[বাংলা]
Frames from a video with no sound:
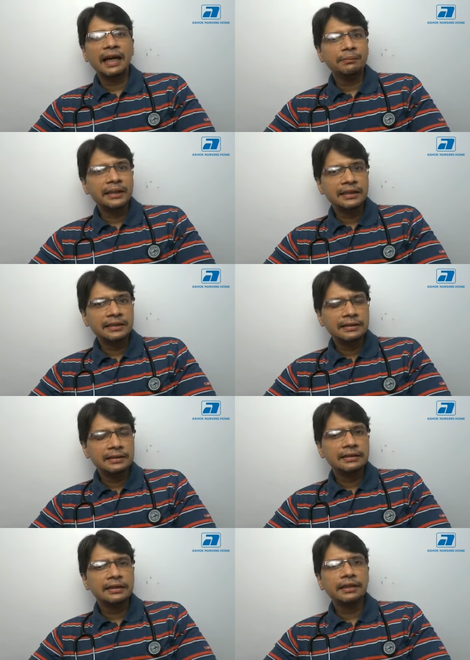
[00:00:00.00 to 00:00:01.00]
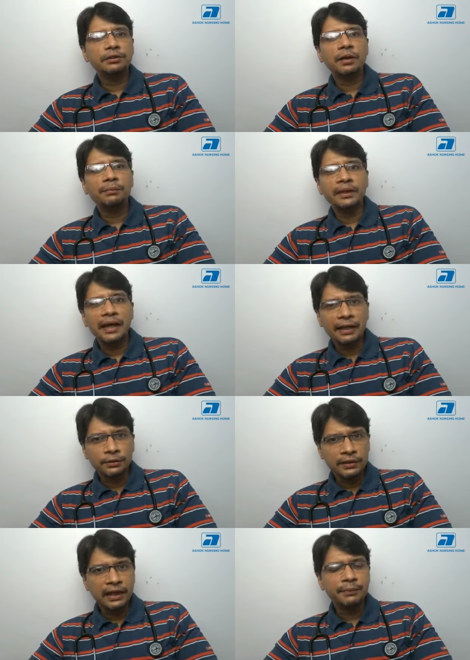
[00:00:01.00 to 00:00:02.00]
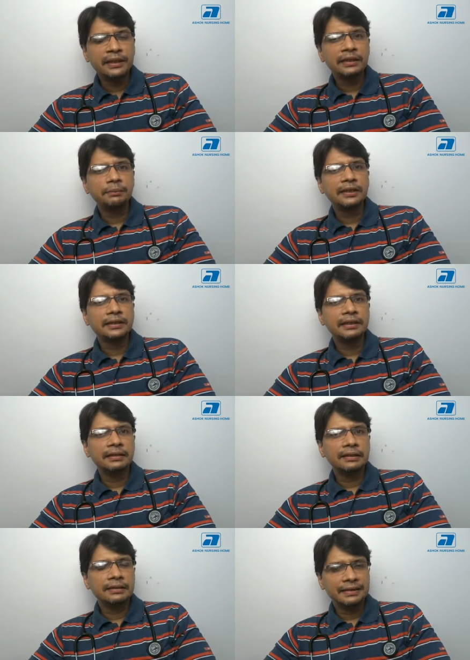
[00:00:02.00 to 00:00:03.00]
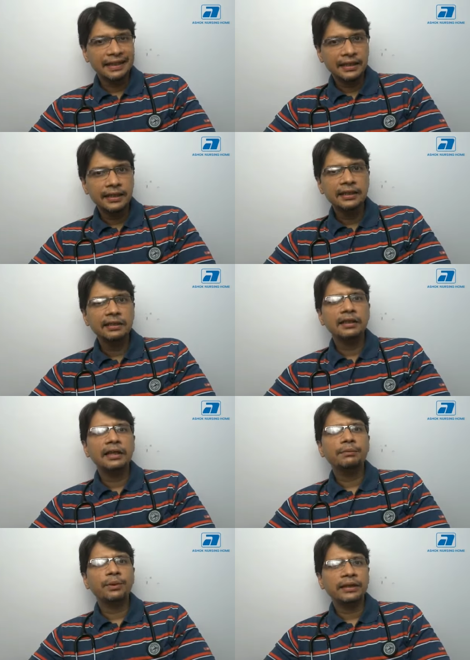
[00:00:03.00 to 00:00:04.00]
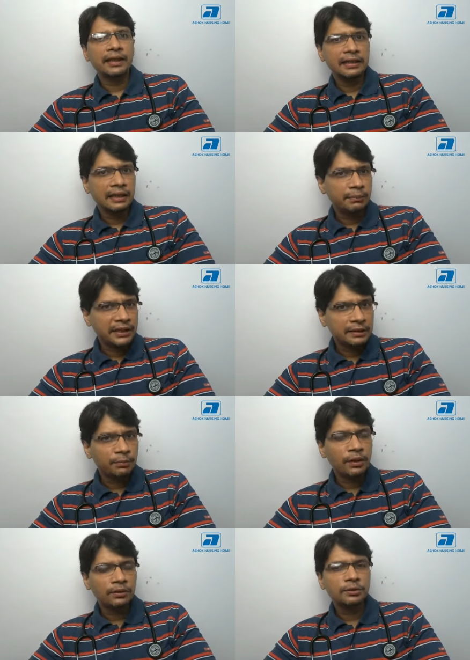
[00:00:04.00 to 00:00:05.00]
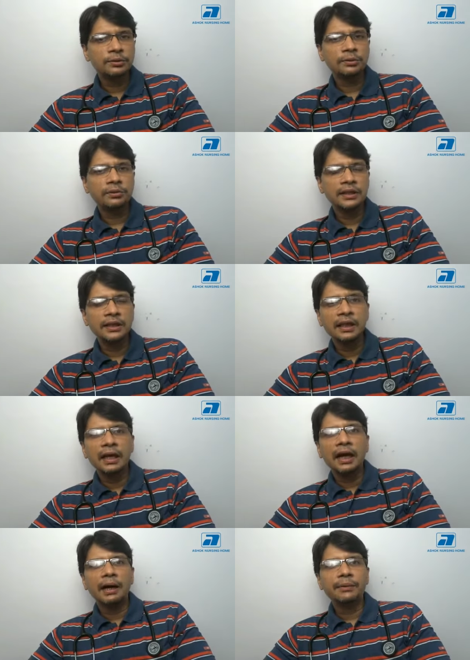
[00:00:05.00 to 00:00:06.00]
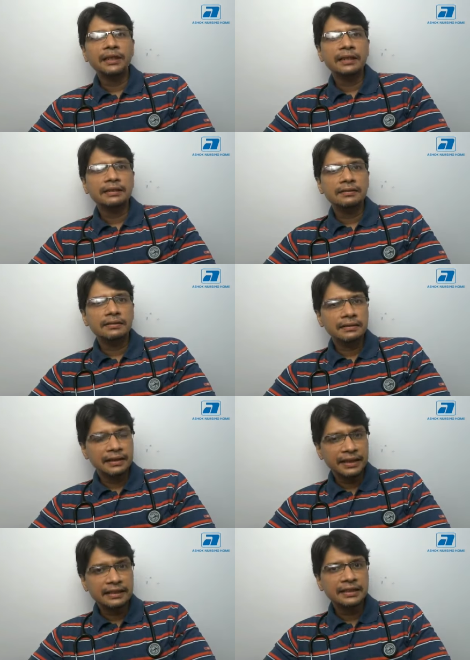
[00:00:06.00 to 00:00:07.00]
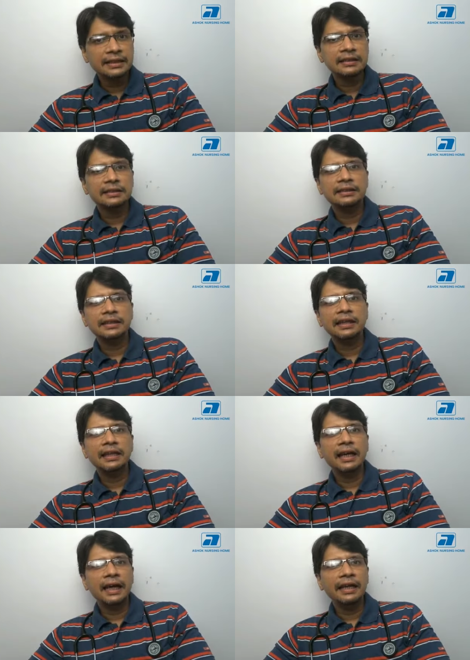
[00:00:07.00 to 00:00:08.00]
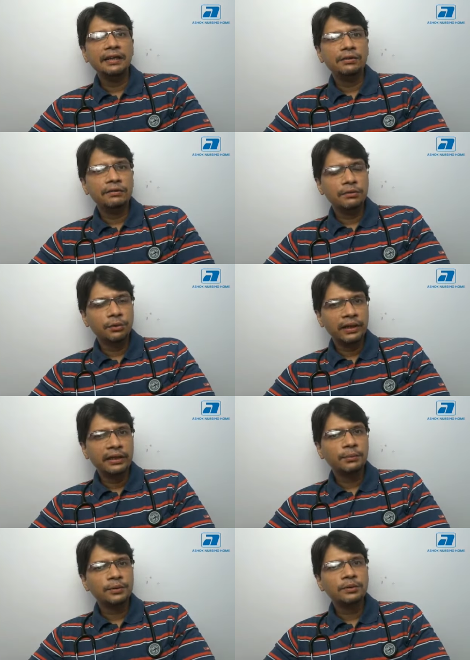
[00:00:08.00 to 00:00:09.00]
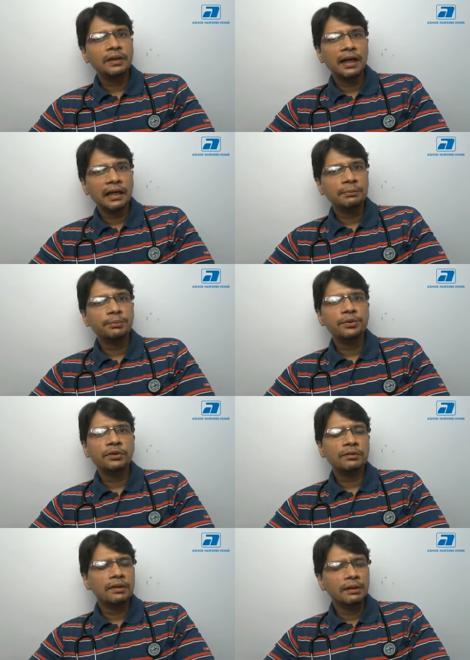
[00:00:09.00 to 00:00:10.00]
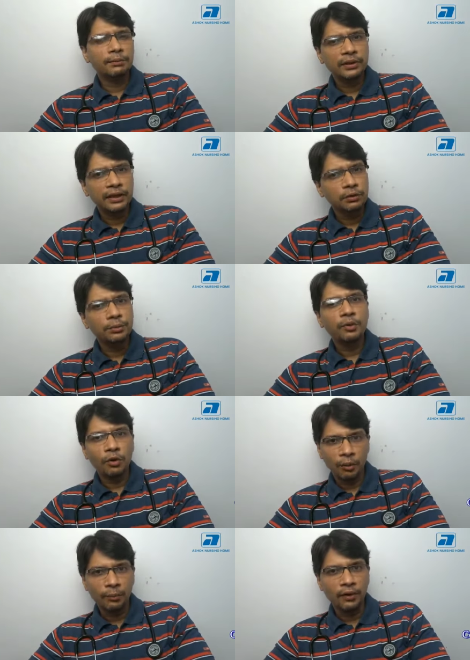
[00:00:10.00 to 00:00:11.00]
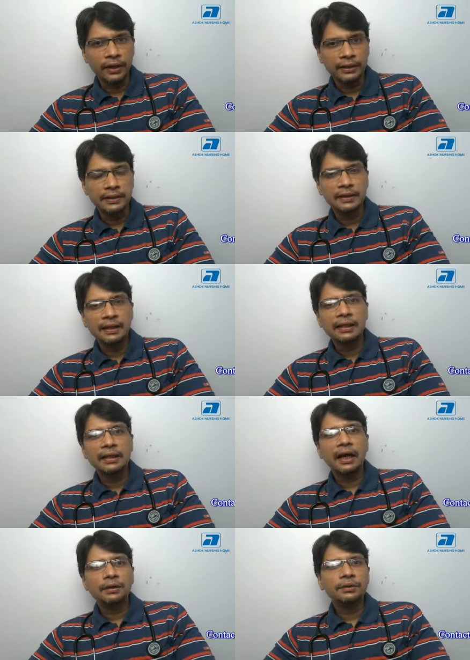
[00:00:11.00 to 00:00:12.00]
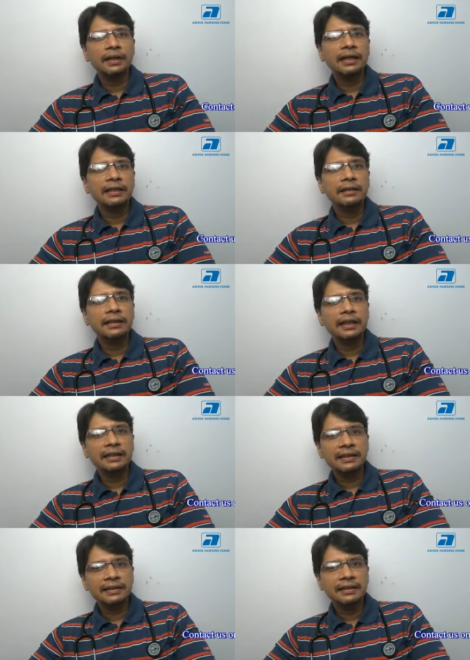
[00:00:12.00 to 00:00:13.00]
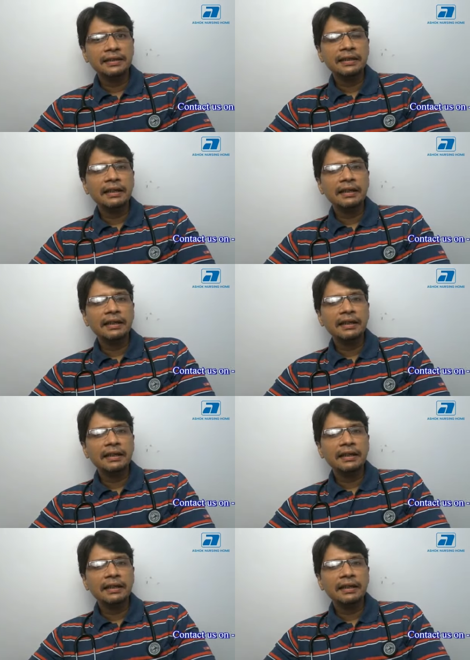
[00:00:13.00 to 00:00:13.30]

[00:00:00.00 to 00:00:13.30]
ডায়াবেটিস যেহেতু আমি এত ডায়াবেটিক পেশেন্ট দেখি এবং এটা নিয়ে বেশি পড়াশুনো করি আমি এটা দেখছি যে এই রোগের মতন খারাপ রোগ বোধহয় খুব কম হয় কারণ এটাতে